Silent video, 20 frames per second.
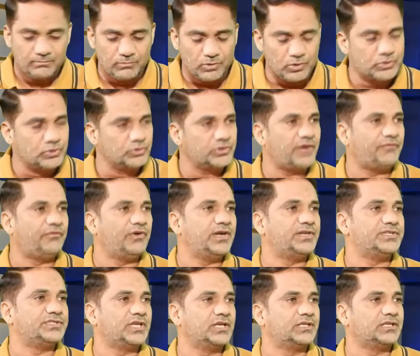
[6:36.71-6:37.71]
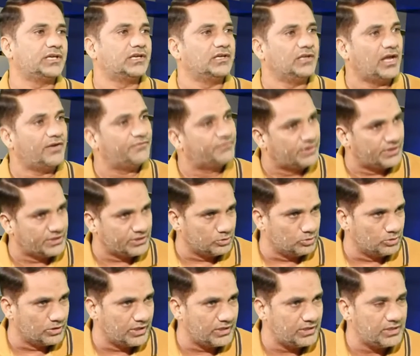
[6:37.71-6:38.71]
मौजूदा फेडरेशन के खिलाफ खड़े
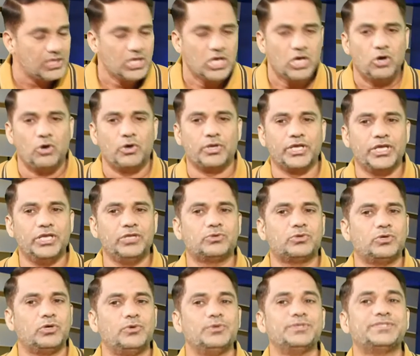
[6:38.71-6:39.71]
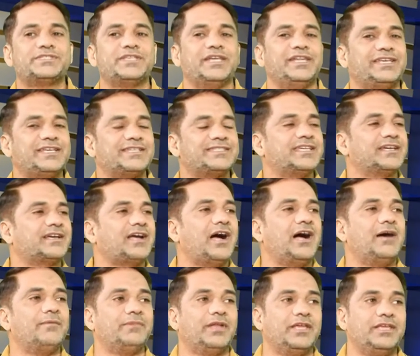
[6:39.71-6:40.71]
हो गए और इनको उस तरीके से
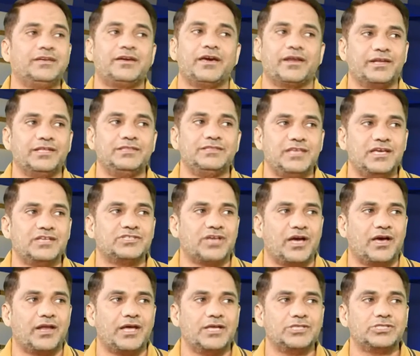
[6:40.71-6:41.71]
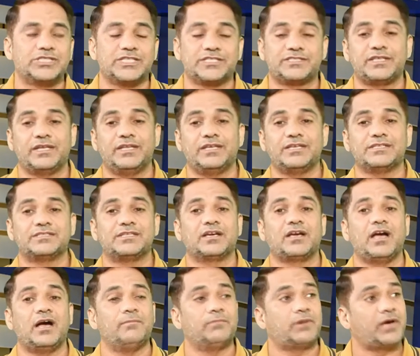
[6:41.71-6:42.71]
काम नहीं करने दिया जा रहा जिस तरीके से
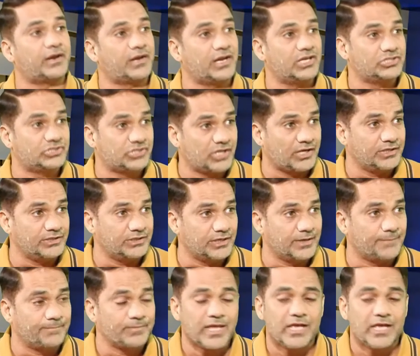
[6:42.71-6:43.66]
काम करना चाहिए